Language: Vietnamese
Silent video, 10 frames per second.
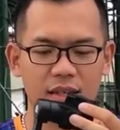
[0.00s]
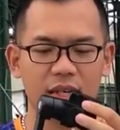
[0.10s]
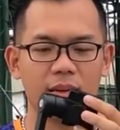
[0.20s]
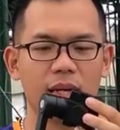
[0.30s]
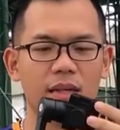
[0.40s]

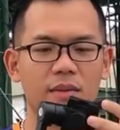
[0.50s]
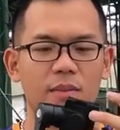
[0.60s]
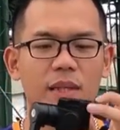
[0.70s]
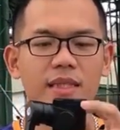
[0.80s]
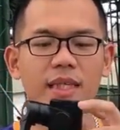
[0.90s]
Đây các
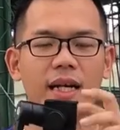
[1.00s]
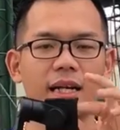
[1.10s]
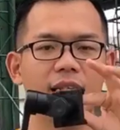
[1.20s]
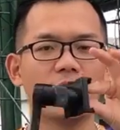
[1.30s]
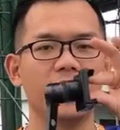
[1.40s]
bạn, mình sẽ
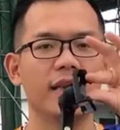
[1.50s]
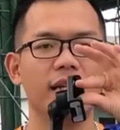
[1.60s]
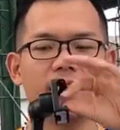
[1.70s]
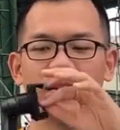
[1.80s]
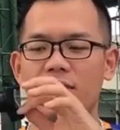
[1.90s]
gắn điện thoại lên đây